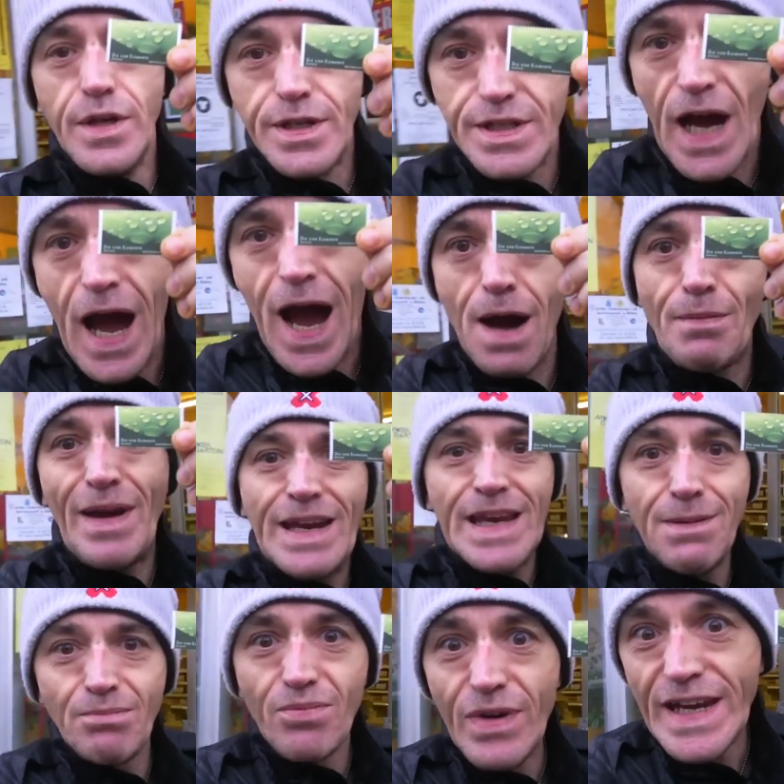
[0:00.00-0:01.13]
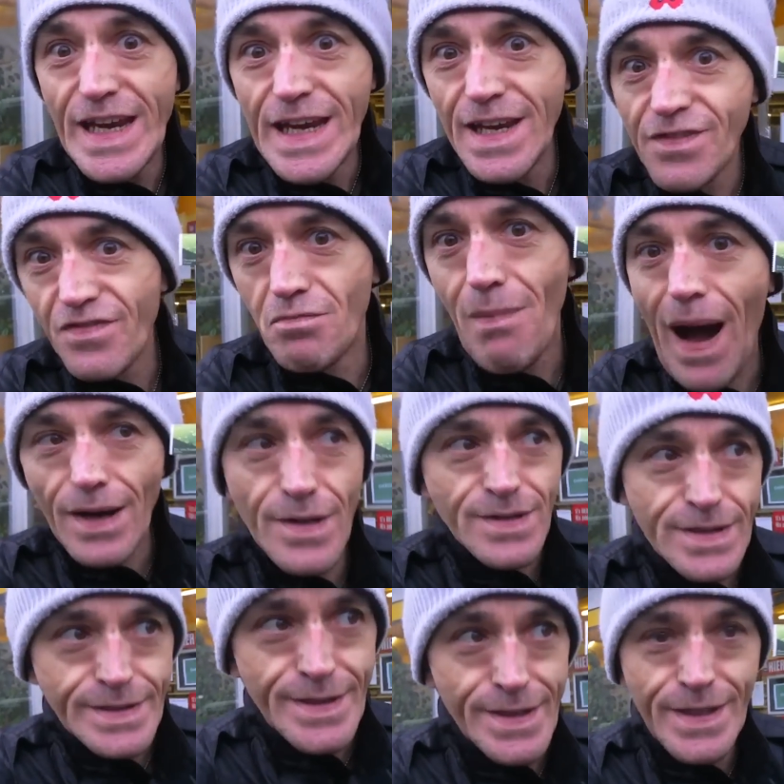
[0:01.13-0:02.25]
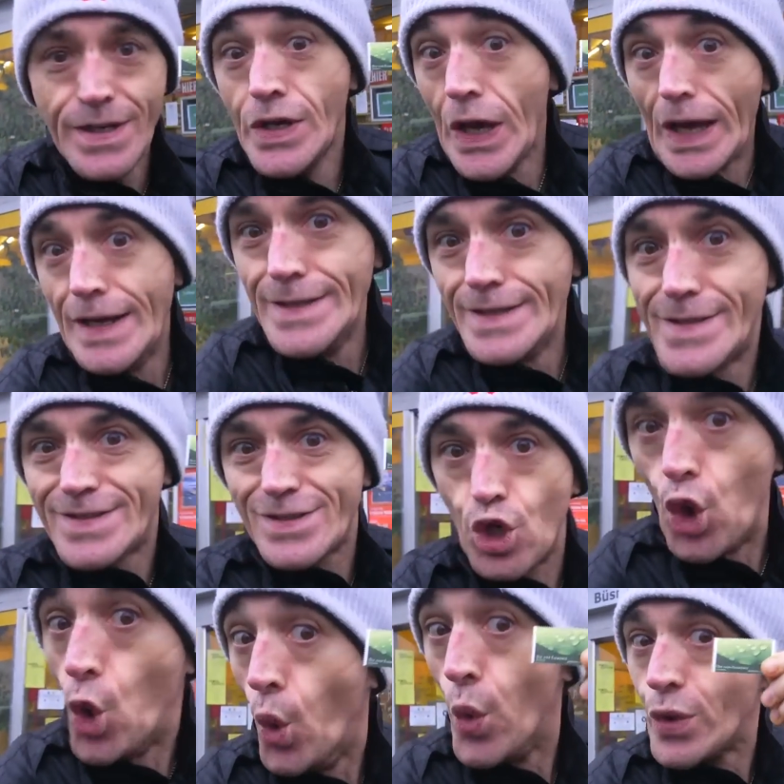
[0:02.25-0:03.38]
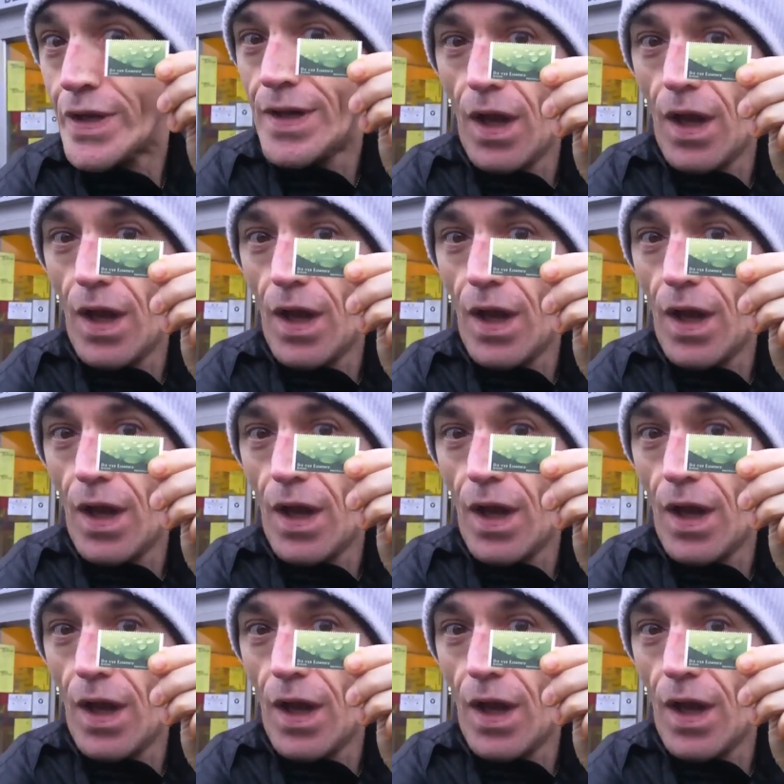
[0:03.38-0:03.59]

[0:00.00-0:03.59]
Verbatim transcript: Ich habe die Briefmarke ins Glück.